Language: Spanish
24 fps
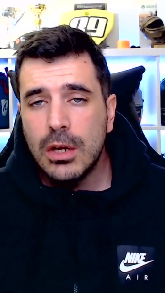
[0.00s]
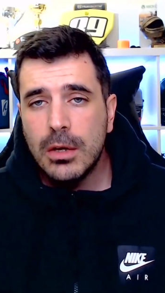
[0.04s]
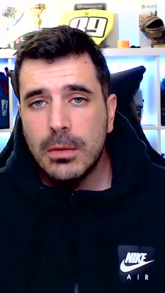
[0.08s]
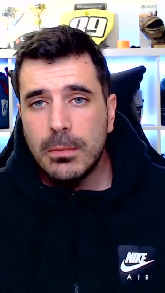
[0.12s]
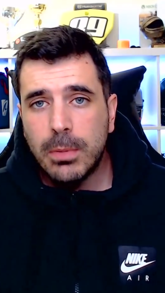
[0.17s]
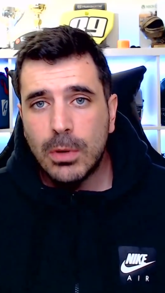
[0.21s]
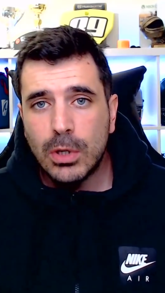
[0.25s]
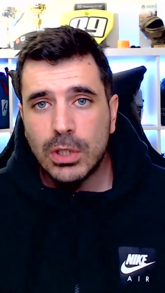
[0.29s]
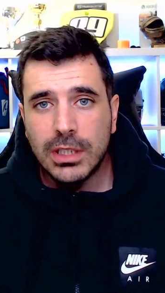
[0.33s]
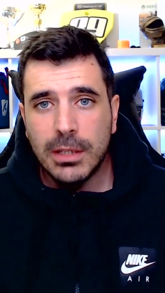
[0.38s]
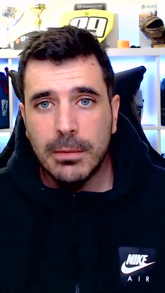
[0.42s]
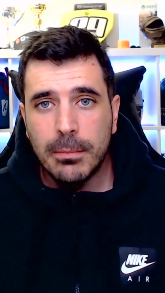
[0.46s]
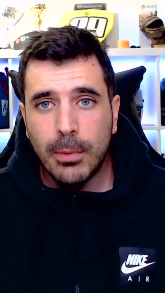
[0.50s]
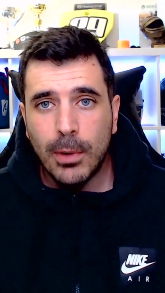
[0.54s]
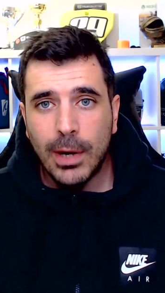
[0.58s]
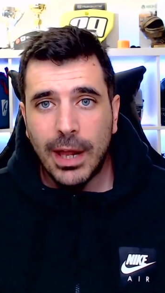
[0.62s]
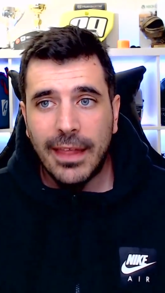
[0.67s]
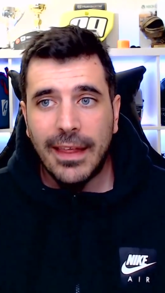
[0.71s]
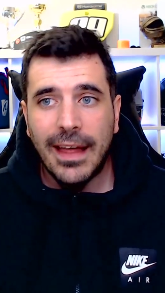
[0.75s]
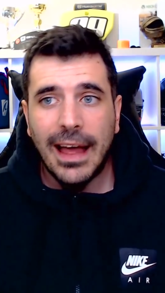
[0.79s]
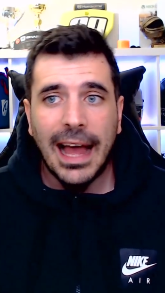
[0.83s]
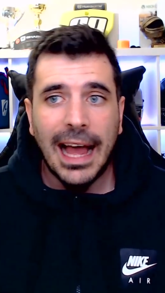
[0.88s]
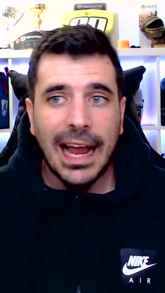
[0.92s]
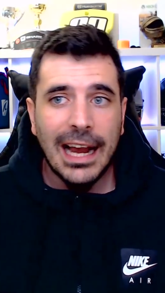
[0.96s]
por
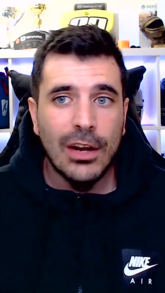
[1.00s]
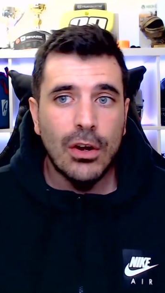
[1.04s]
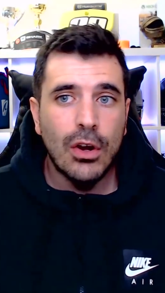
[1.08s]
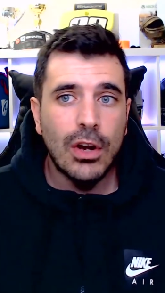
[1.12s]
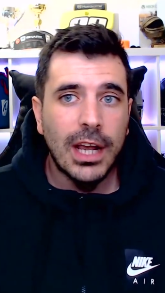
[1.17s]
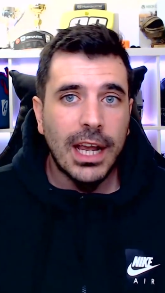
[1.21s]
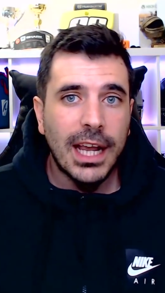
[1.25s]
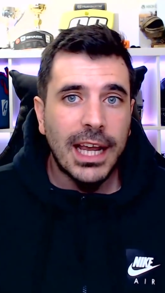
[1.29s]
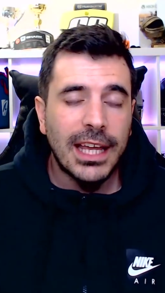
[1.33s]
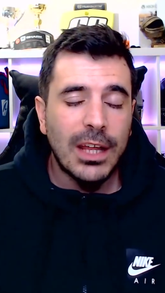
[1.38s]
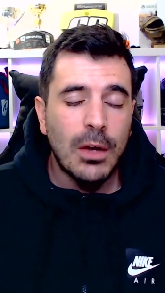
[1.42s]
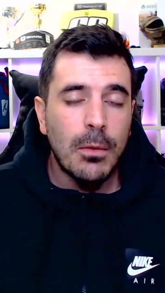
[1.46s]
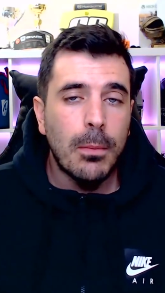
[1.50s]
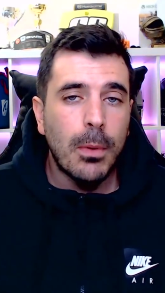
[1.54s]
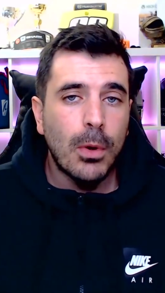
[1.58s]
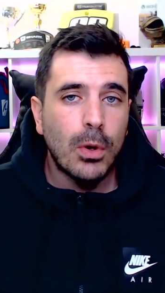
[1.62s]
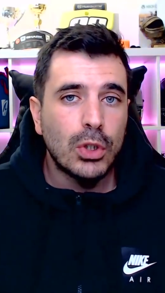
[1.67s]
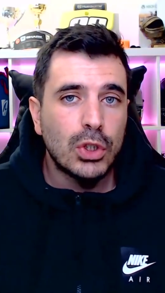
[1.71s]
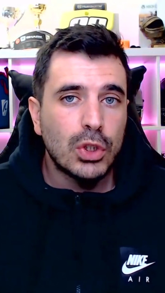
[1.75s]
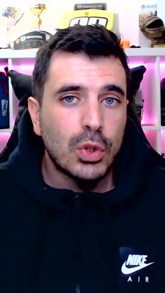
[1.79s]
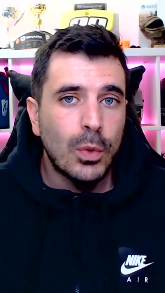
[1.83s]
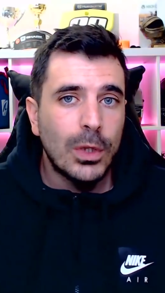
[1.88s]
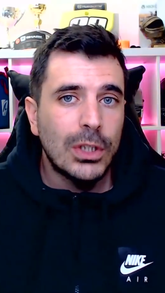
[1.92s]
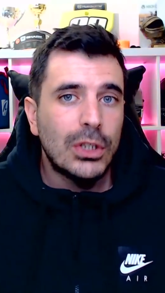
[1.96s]
temporada, algo que queda un poco
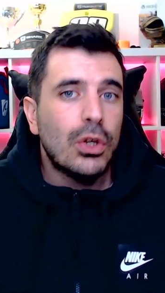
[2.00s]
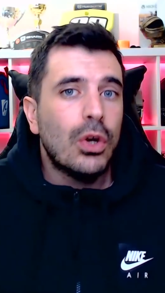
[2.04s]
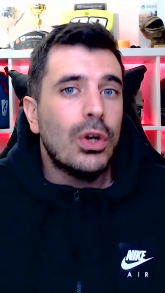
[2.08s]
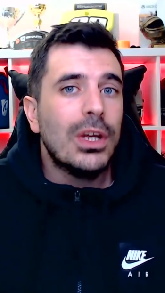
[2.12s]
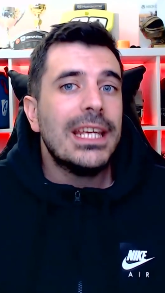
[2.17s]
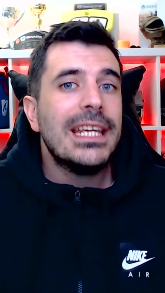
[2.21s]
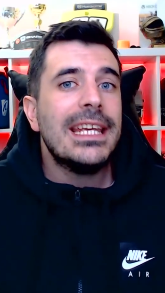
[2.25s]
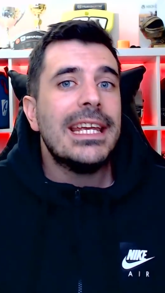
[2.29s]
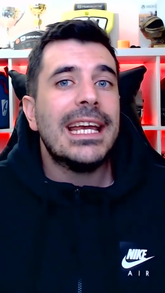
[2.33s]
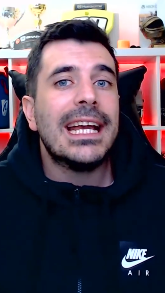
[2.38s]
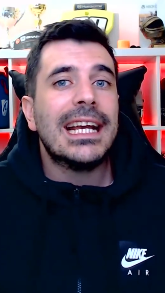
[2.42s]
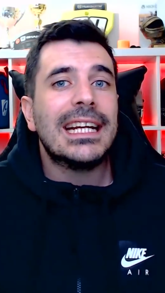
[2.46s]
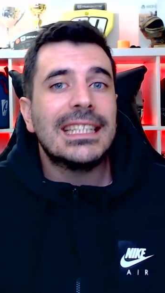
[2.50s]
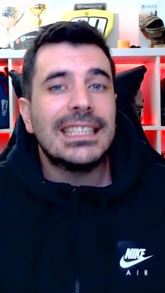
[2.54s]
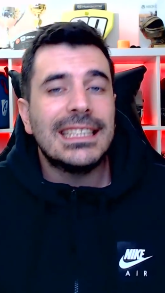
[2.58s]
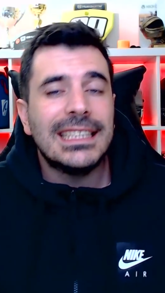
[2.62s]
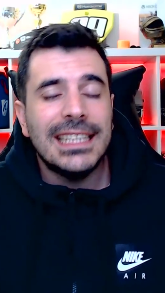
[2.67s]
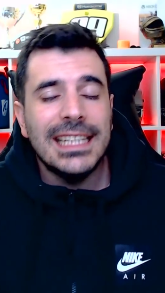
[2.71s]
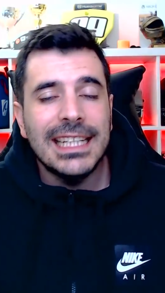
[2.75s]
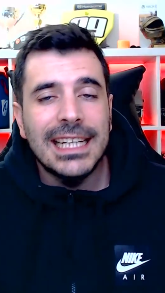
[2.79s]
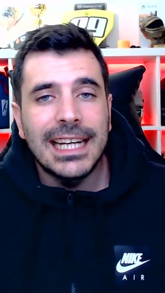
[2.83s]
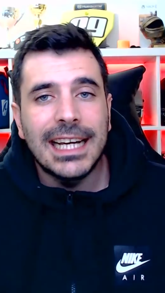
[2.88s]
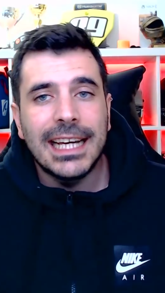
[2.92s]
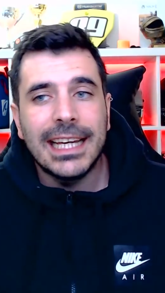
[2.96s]
escueto y
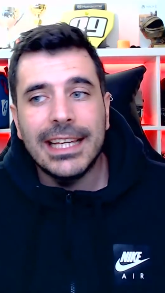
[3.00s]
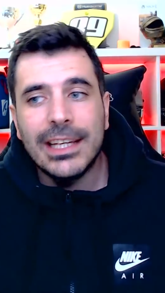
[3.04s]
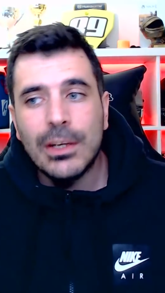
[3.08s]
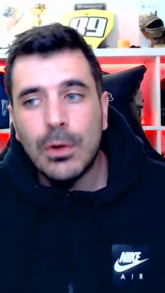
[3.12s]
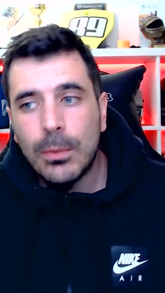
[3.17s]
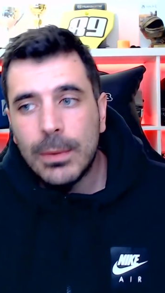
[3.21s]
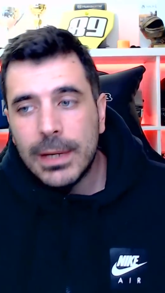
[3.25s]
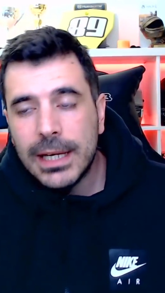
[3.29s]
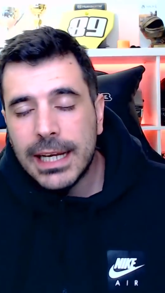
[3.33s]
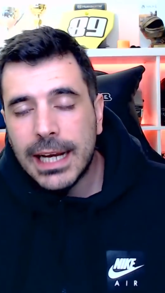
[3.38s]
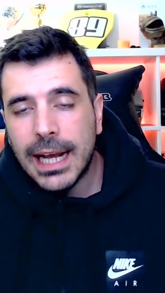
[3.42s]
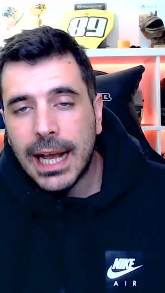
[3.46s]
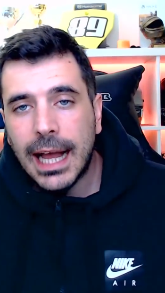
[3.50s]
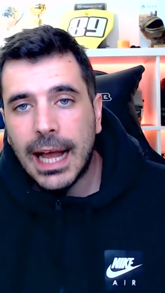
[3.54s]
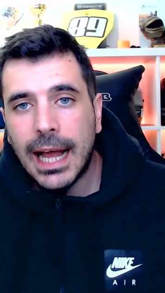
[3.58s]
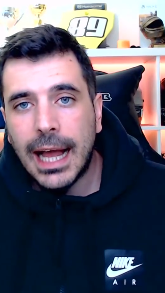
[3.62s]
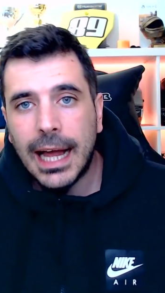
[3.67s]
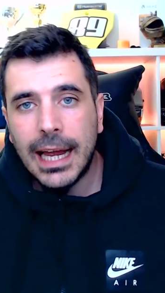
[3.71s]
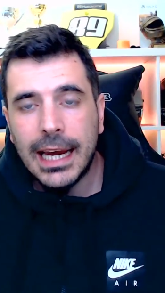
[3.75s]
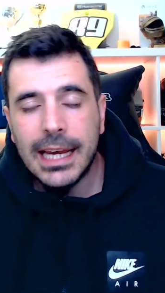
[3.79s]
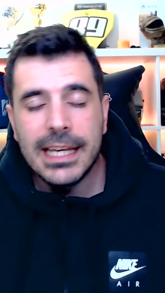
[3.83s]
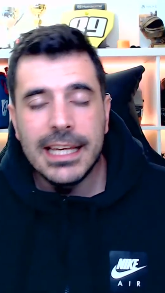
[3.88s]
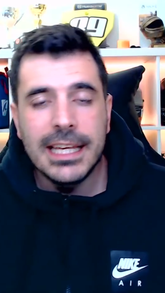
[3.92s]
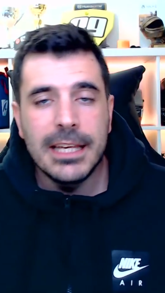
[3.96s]
exige y obliga
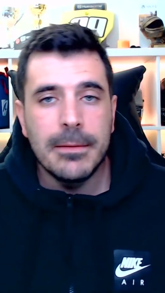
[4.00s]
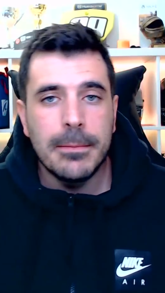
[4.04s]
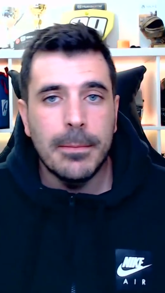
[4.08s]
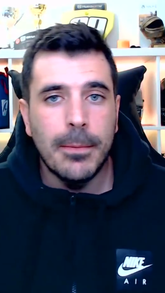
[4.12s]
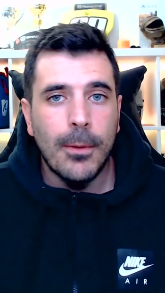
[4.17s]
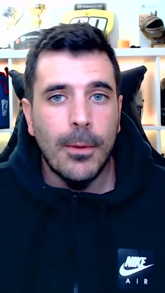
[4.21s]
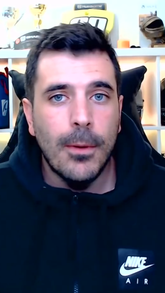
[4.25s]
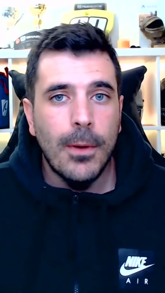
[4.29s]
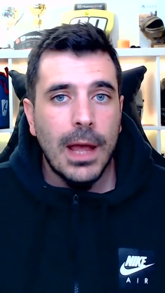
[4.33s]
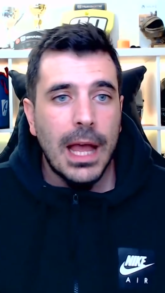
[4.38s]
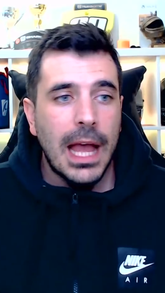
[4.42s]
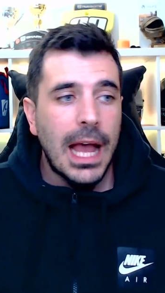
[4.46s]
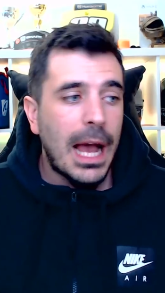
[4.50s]
al equipo